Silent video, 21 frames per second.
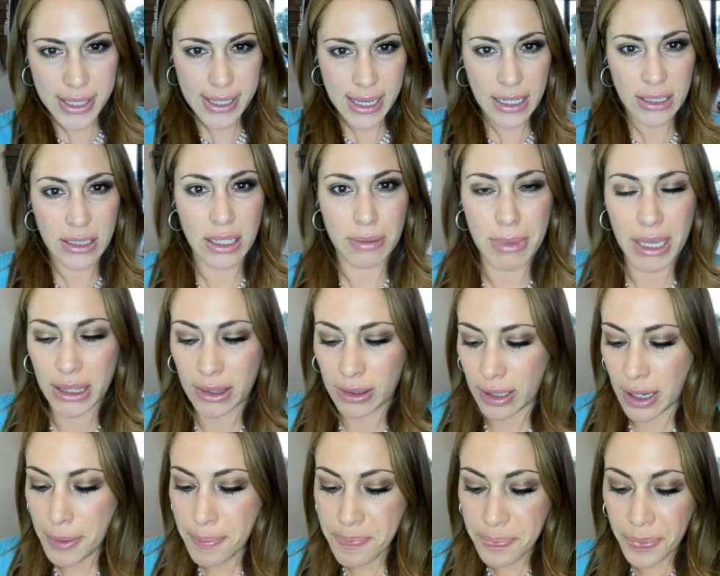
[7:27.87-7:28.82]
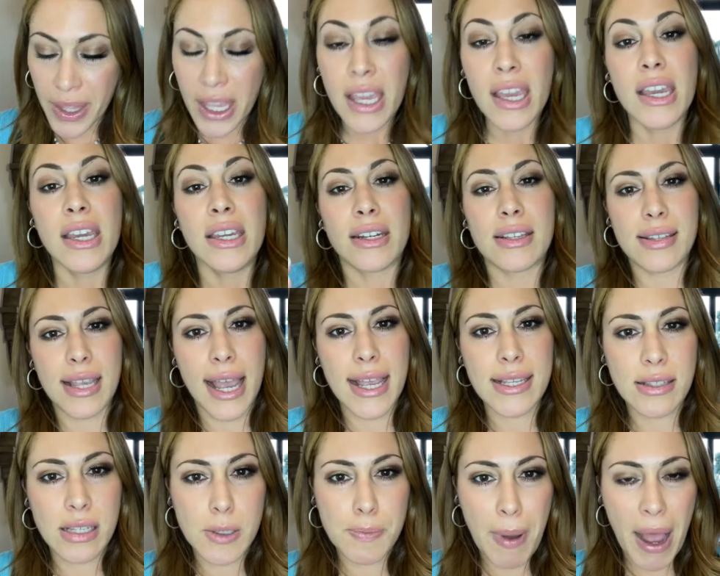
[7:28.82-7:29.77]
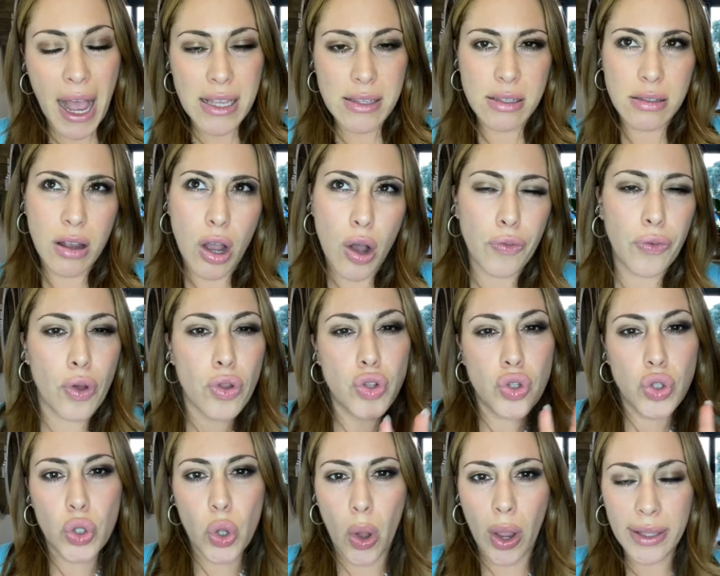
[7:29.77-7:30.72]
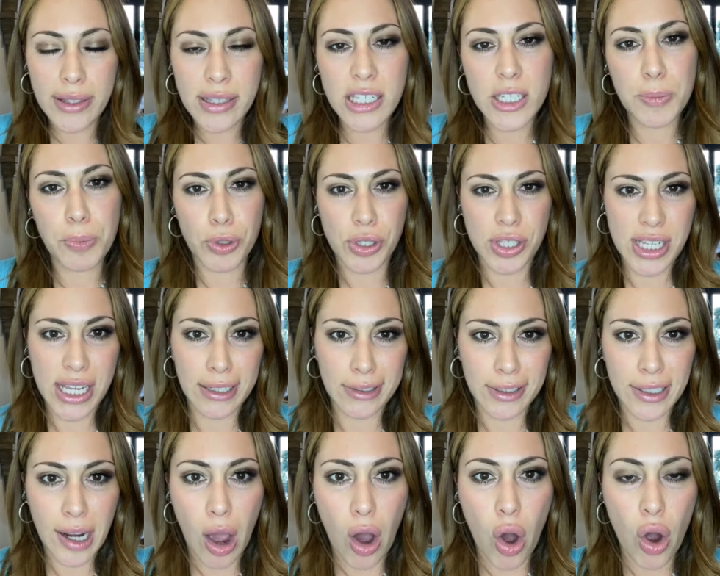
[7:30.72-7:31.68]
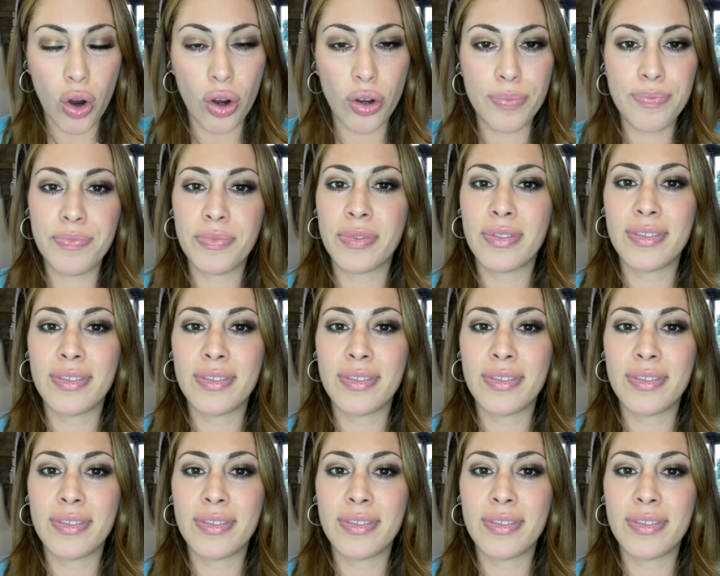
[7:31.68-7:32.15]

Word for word: cm. Das heißt, das passt auf 90% der Augen.